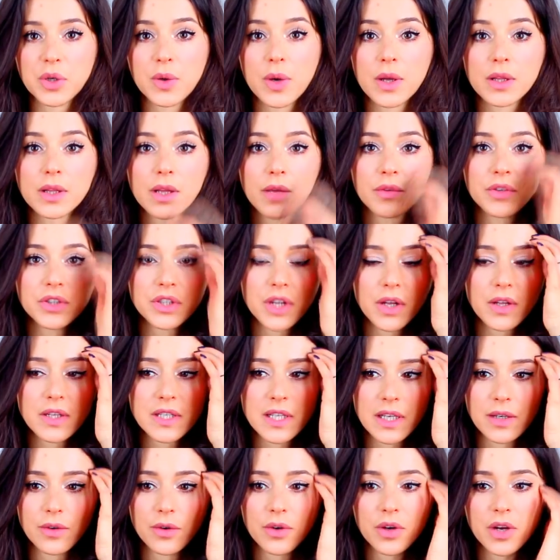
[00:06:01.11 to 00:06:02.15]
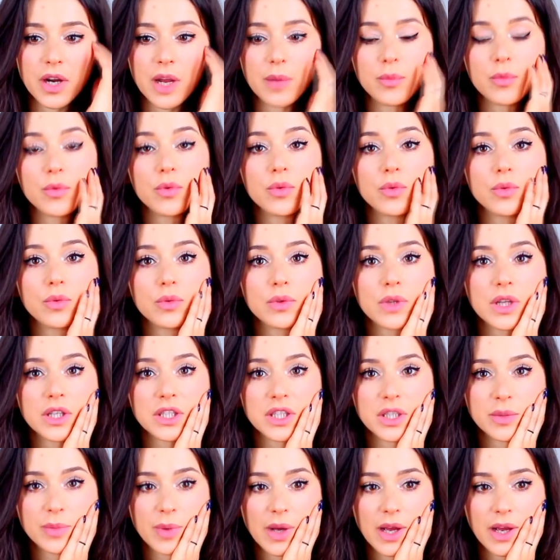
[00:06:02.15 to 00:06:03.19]
przykład nawilżającego kremu na
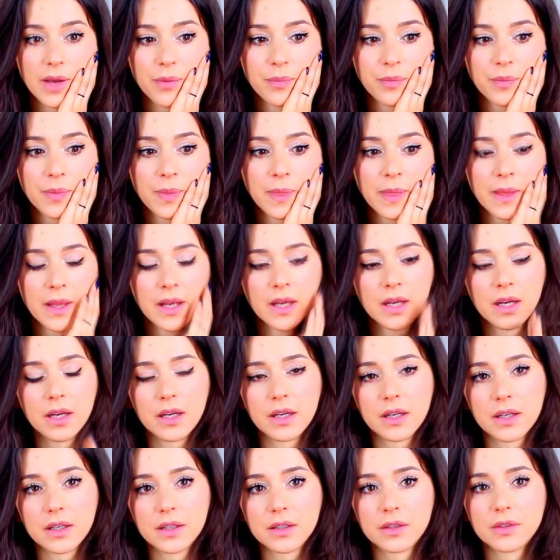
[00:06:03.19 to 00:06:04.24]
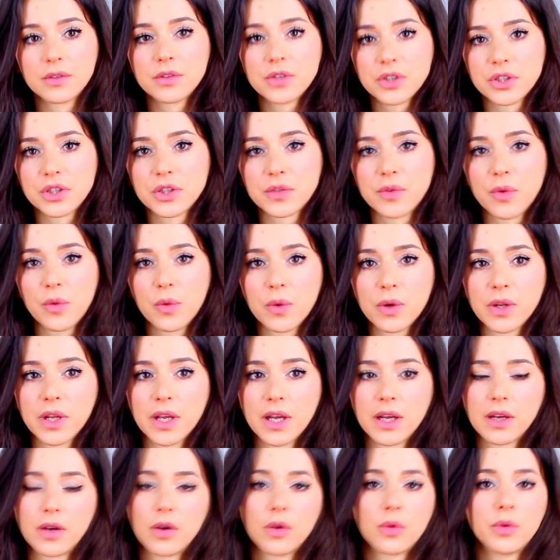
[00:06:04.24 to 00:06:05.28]
zimę E, czy też w ogóle
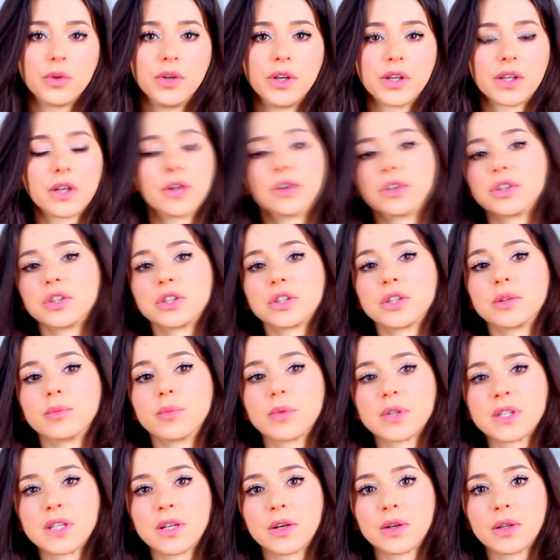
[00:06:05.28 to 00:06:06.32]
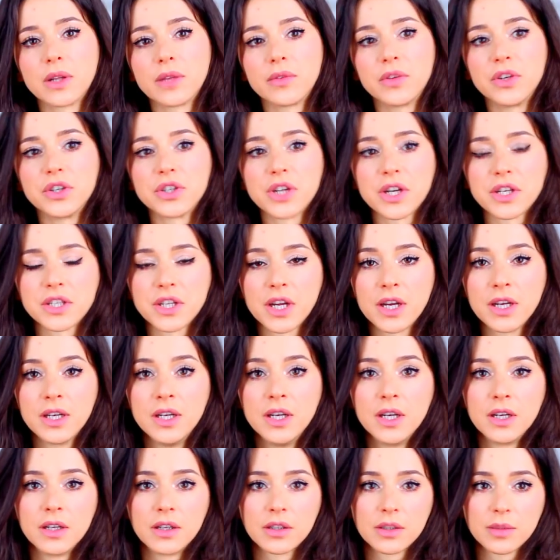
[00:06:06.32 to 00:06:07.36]
ogólnie jakiegoś mocnego nawilżacza.
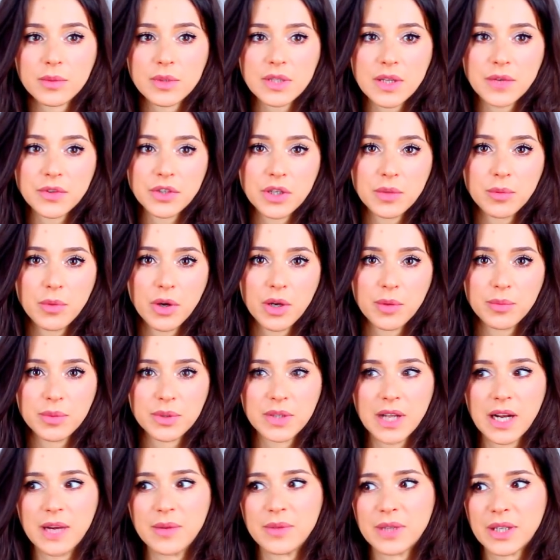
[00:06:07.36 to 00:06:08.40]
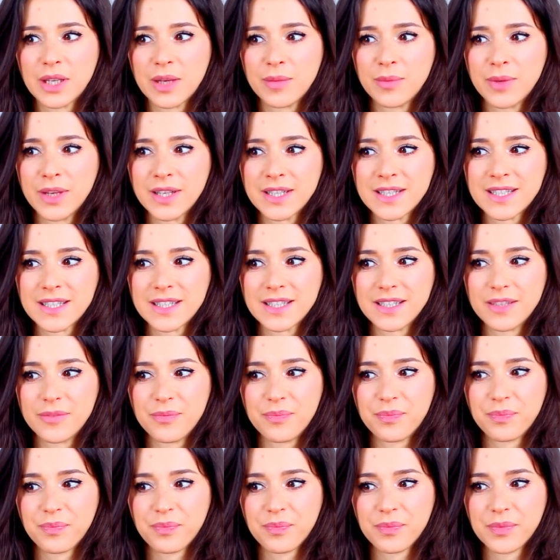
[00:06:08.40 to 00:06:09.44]
Natomiast zawsze moim pytaniem takim jest,
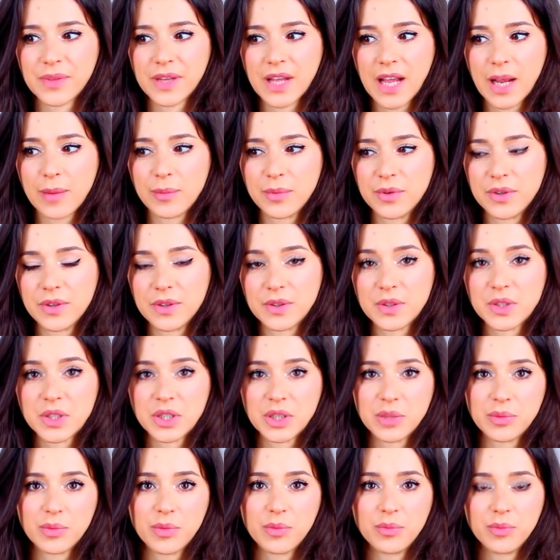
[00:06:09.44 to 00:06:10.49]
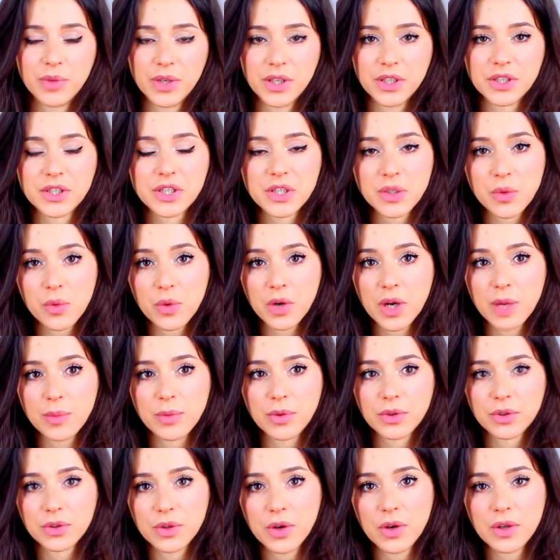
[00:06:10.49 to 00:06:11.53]
mm, jakby czym myjesz skórę,
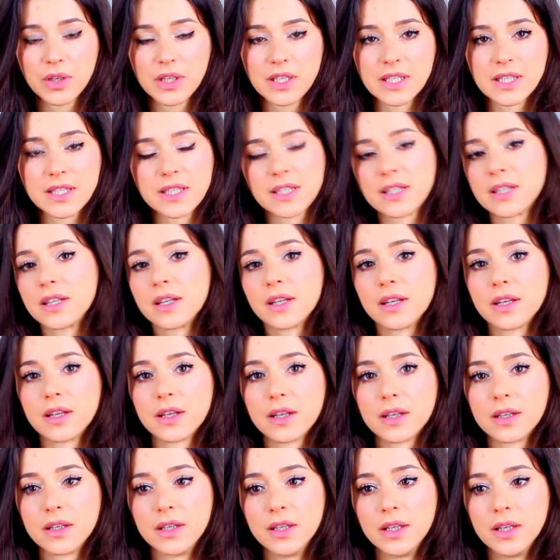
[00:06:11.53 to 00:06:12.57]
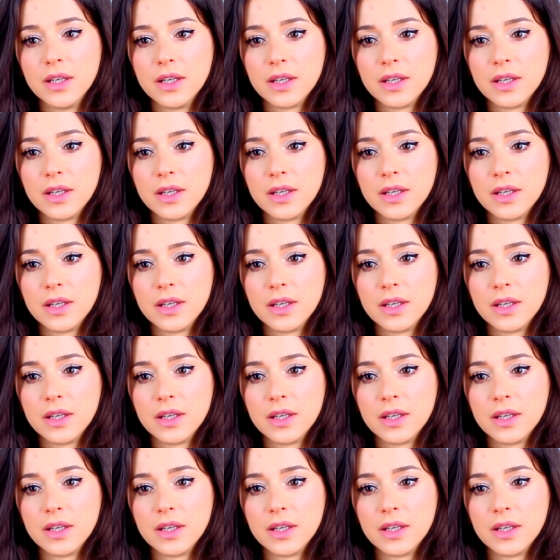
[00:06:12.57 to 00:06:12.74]
bo to jest e,